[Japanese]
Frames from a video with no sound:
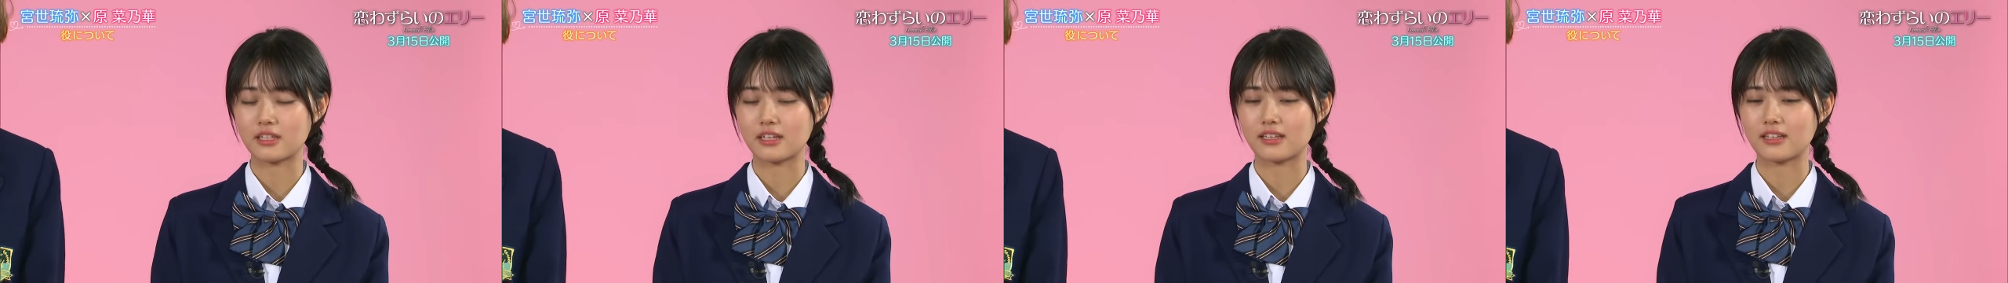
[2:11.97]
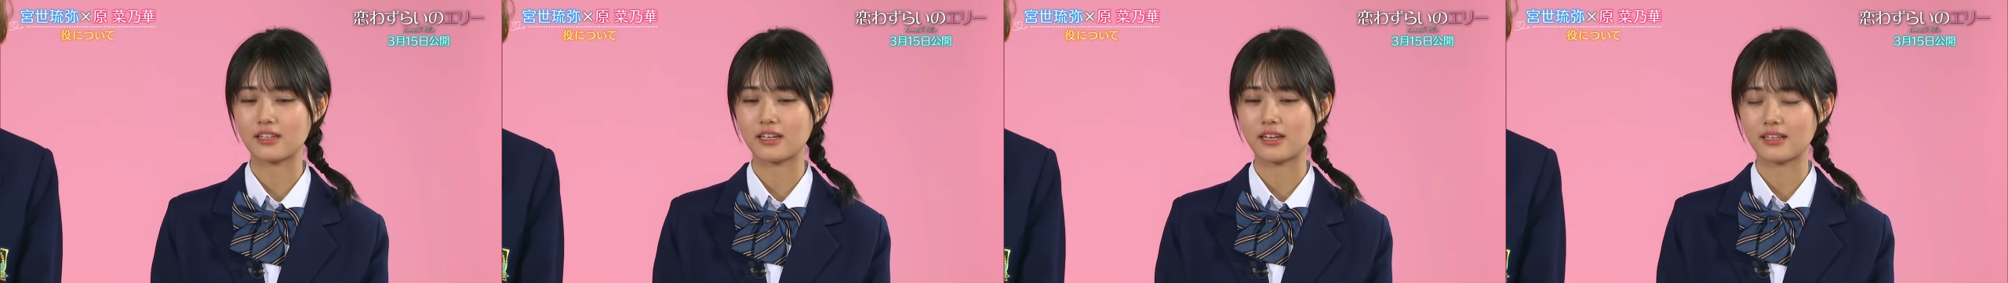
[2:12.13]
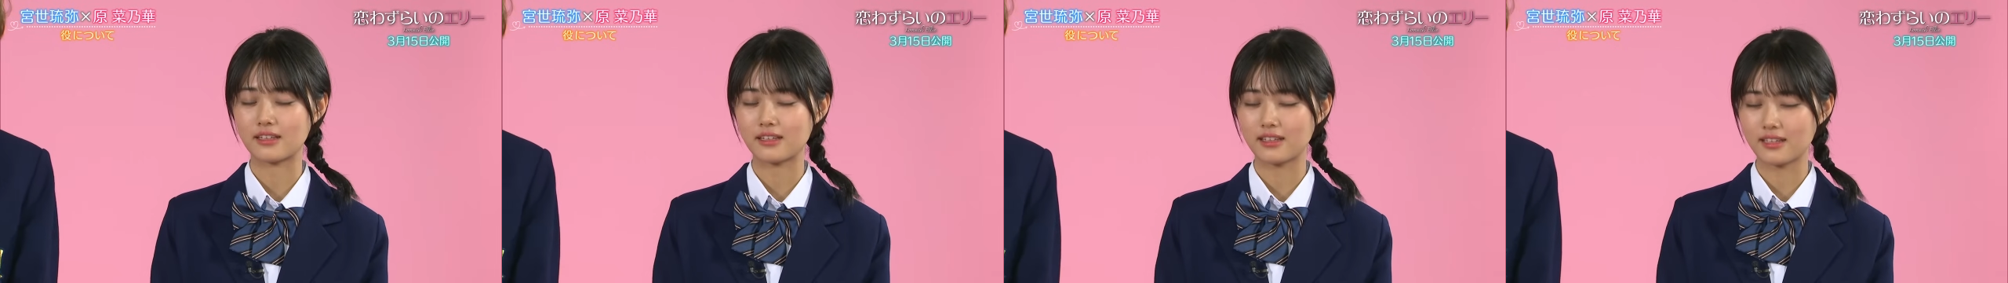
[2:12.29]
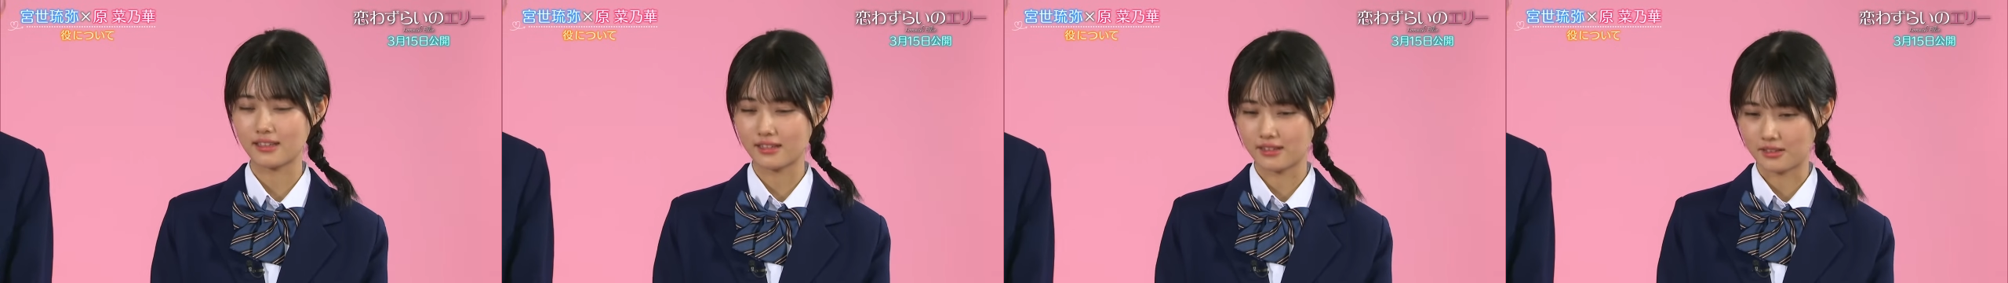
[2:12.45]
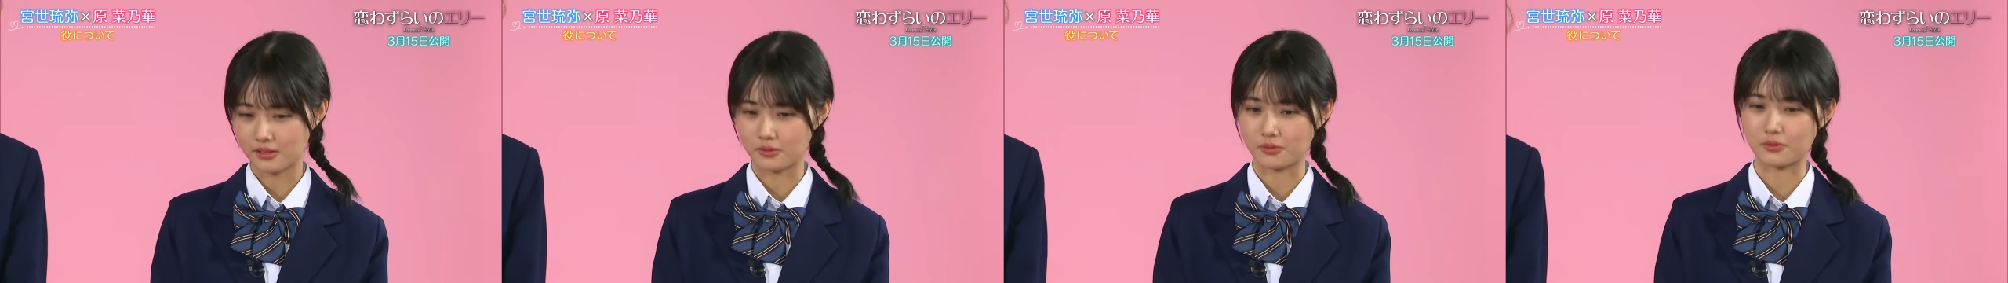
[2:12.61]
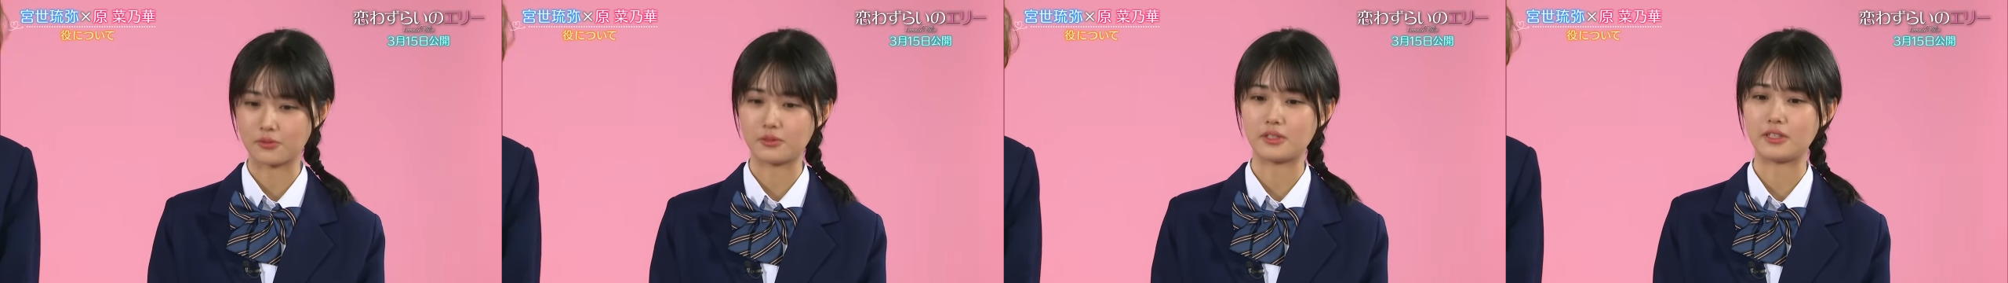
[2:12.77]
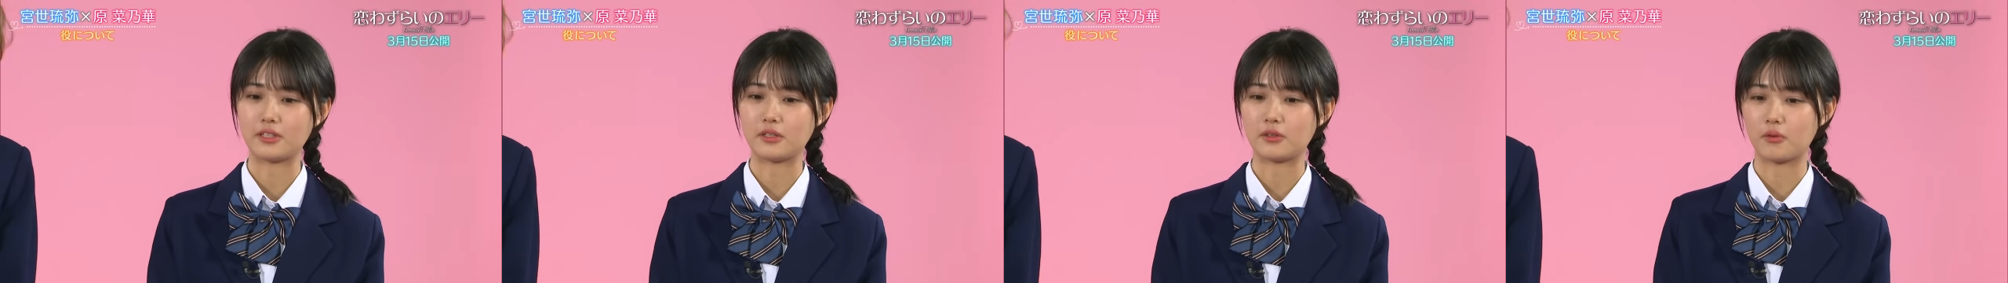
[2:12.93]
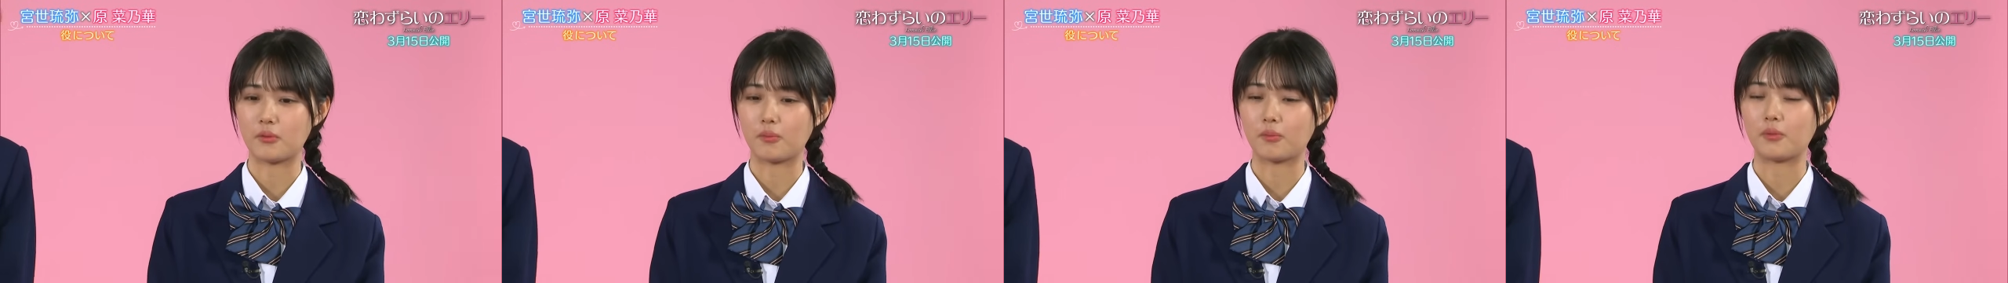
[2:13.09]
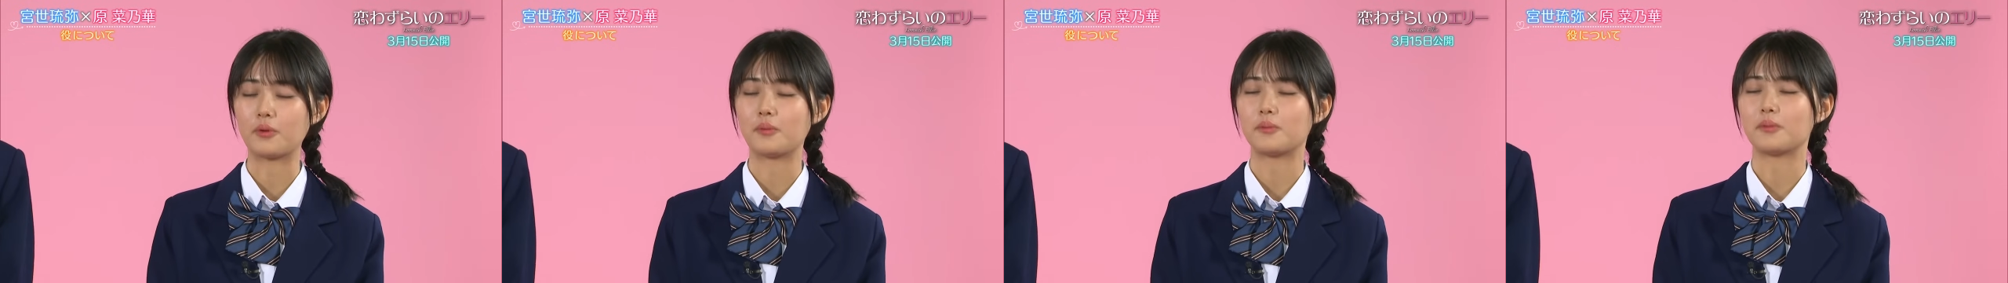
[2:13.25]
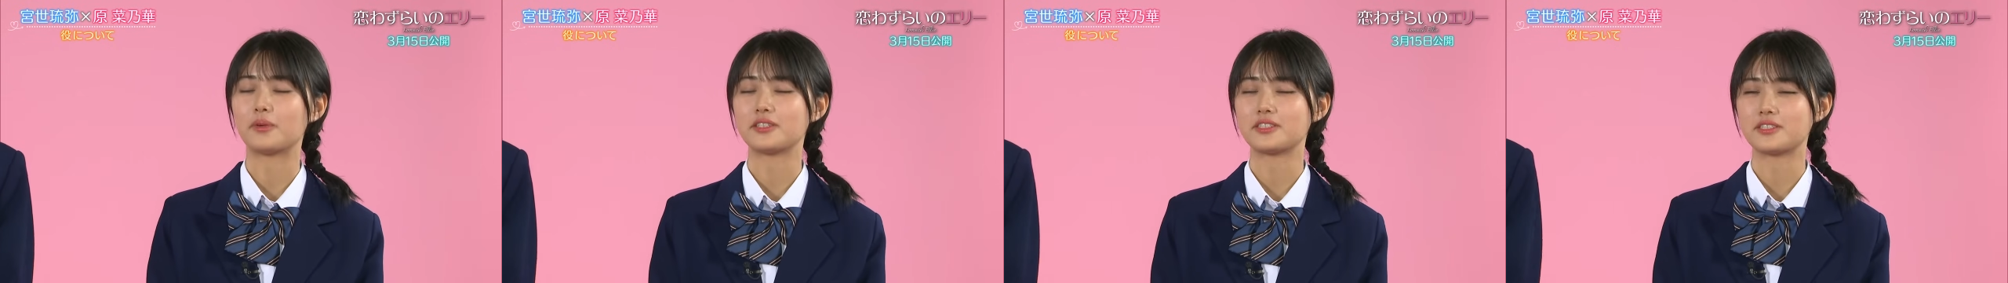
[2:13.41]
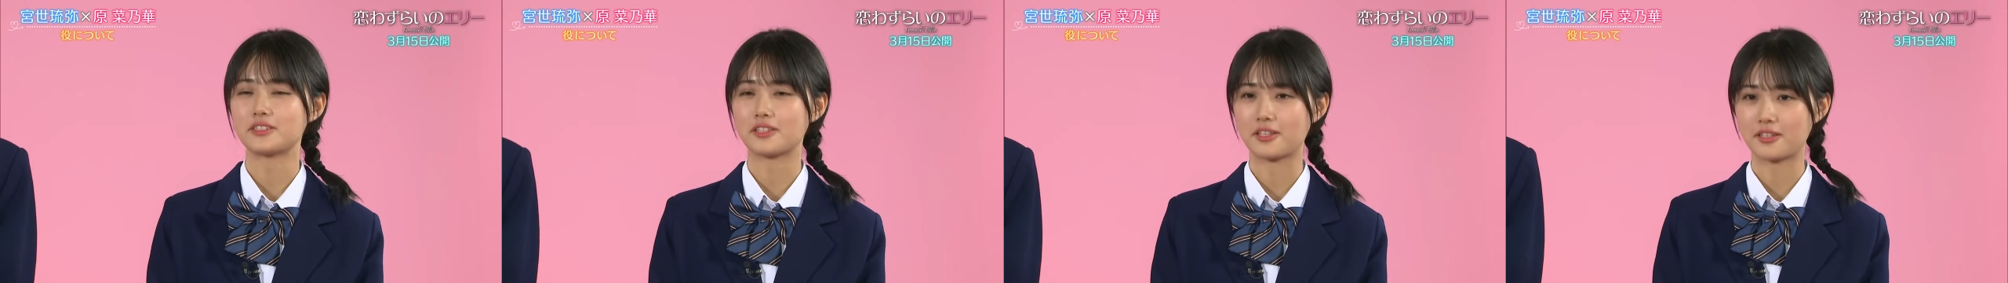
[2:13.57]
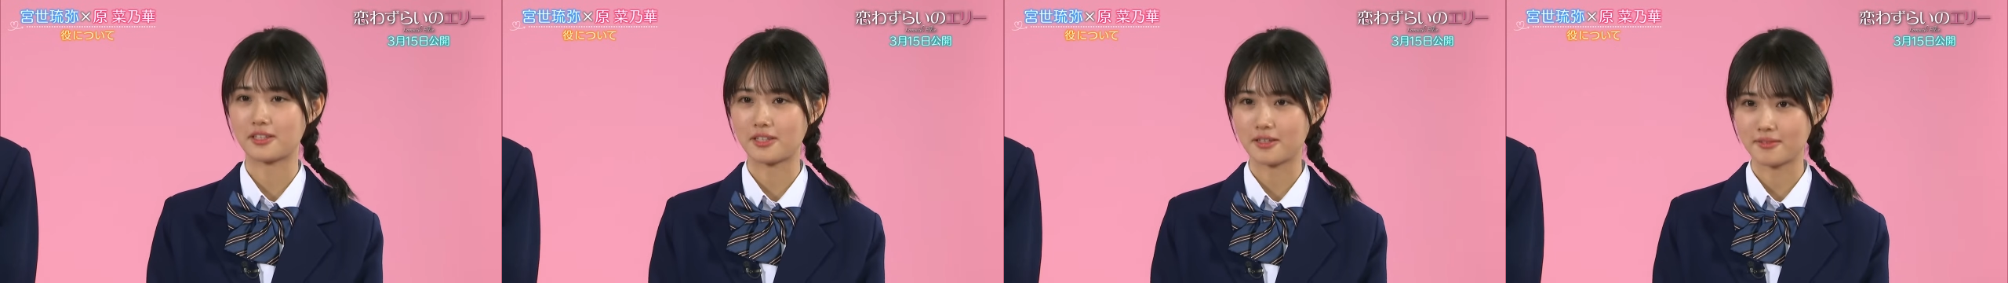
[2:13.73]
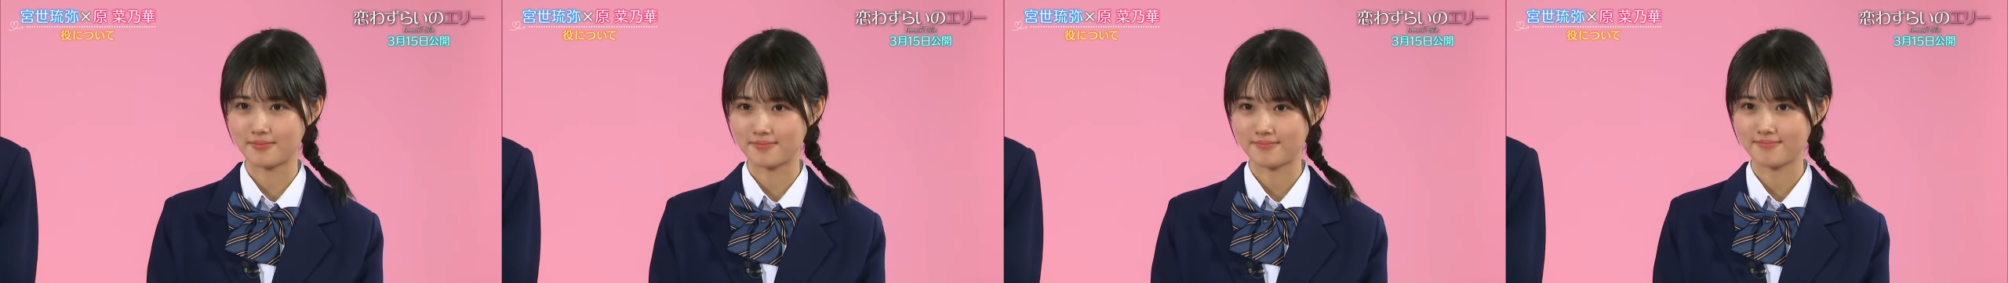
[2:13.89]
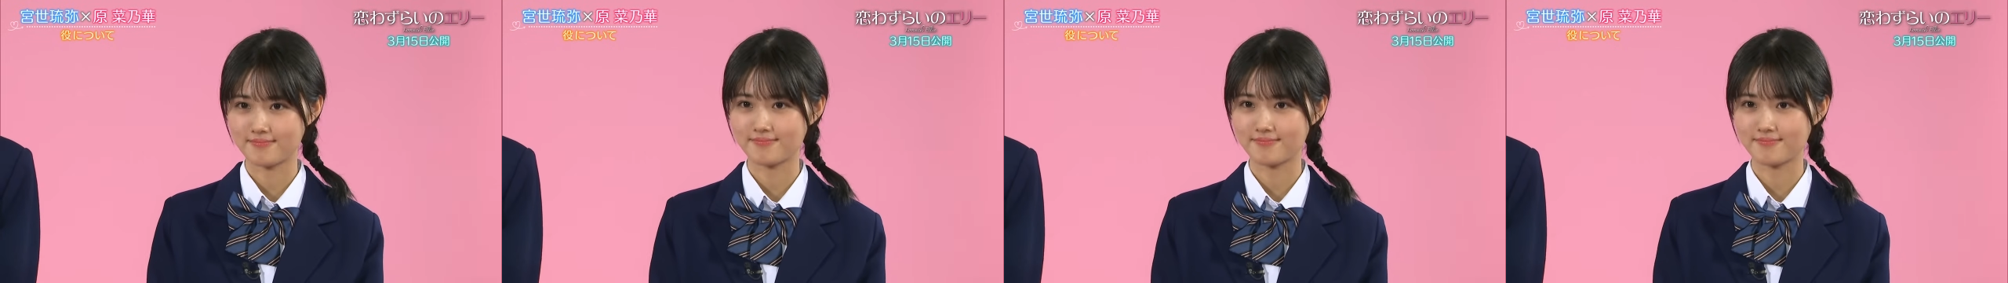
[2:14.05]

れないなっていうふうに思いましたね